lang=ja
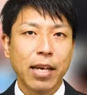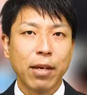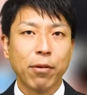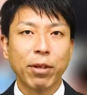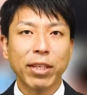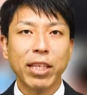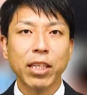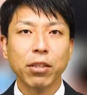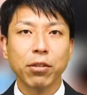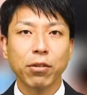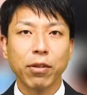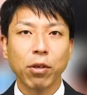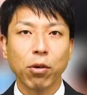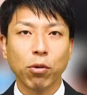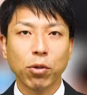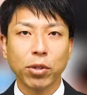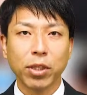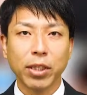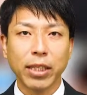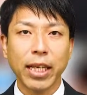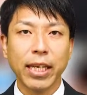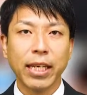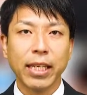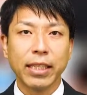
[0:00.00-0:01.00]
私は今
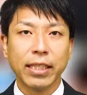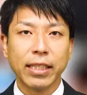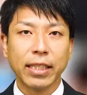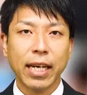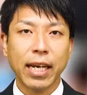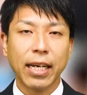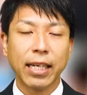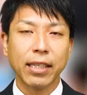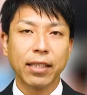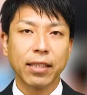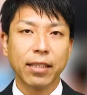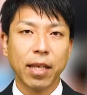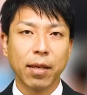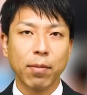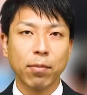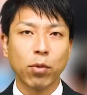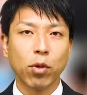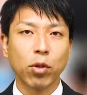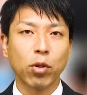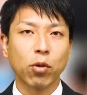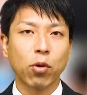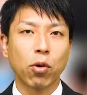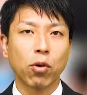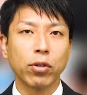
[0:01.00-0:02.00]
年で歯科医院専
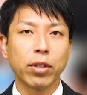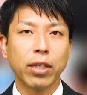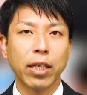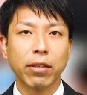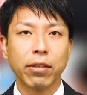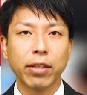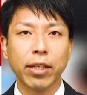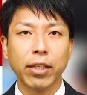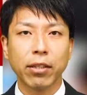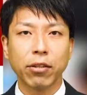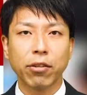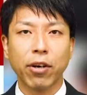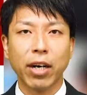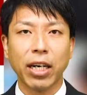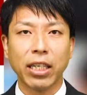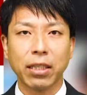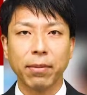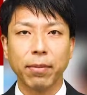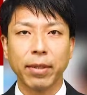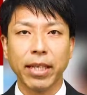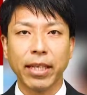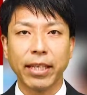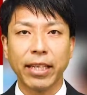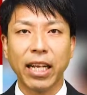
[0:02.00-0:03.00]
門のコンサルティングを
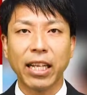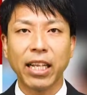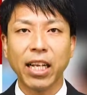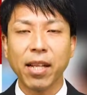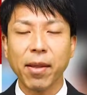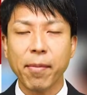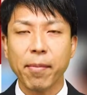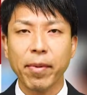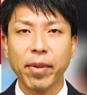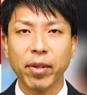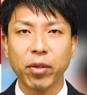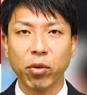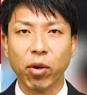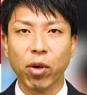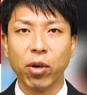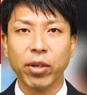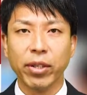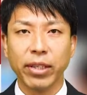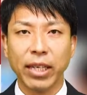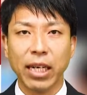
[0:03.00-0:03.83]
始めて7年目と